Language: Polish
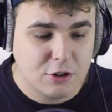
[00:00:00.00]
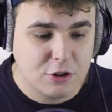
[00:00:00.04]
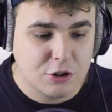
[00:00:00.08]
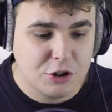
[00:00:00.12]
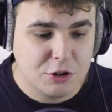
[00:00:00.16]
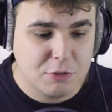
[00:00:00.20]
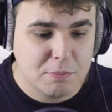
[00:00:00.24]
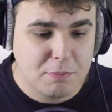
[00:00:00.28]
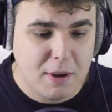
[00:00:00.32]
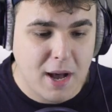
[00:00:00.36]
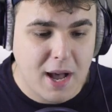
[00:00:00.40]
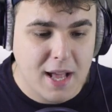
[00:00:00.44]

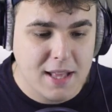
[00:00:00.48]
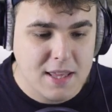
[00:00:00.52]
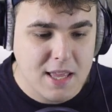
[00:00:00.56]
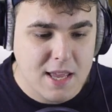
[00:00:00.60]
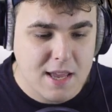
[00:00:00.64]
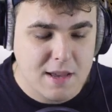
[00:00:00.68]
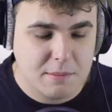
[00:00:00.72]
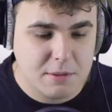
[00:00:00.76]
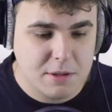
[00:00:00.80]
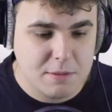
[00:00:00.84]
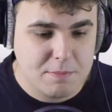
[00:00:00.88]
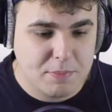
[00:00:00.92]
grozi
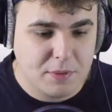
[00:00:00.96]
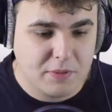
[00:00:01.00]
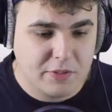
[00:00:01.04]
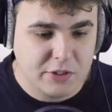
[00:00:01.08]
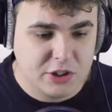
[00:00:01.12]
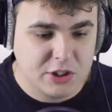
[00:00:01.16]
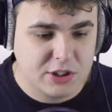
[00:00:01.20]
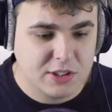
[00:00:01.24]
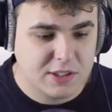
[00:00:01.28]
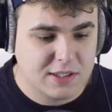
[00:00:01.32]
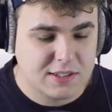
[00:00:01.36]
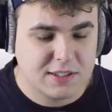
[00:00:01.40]
banem i
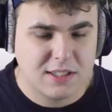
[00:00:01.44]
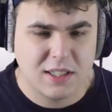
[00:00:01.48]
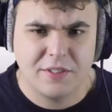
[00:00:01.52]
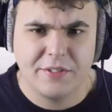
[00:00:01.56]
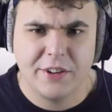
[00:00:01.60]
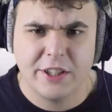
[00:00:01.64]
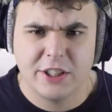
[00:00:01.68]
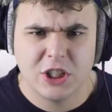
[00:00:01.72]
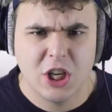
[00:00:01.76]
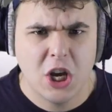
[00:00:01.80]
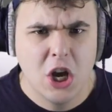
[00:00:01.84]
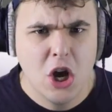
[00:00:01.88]
pewnie się
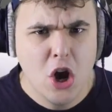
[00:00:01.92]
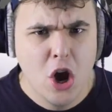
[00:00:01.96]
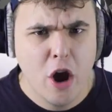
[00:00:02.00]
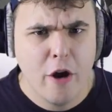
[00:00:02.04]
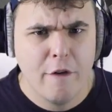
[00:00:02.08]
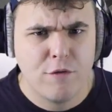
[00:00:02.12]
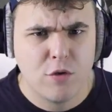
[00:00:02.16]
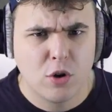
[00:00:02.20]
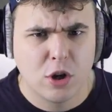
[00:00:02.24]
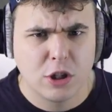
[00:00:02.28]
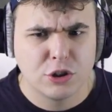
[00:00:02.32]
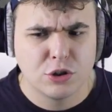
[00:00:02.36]
zastanawiacie,
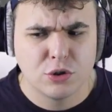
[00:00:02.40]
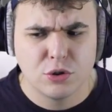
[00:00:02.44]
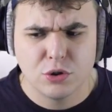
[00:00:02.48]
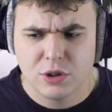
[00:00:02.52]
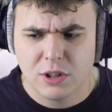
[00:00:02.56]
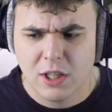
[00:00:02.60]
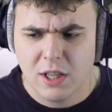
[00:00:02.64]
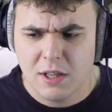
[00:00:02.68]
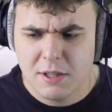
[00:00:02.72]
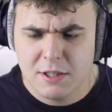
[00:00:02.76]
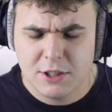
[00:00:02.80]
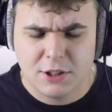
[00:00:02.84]
WK co to
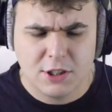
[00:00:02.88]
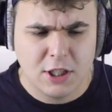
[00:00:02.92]
za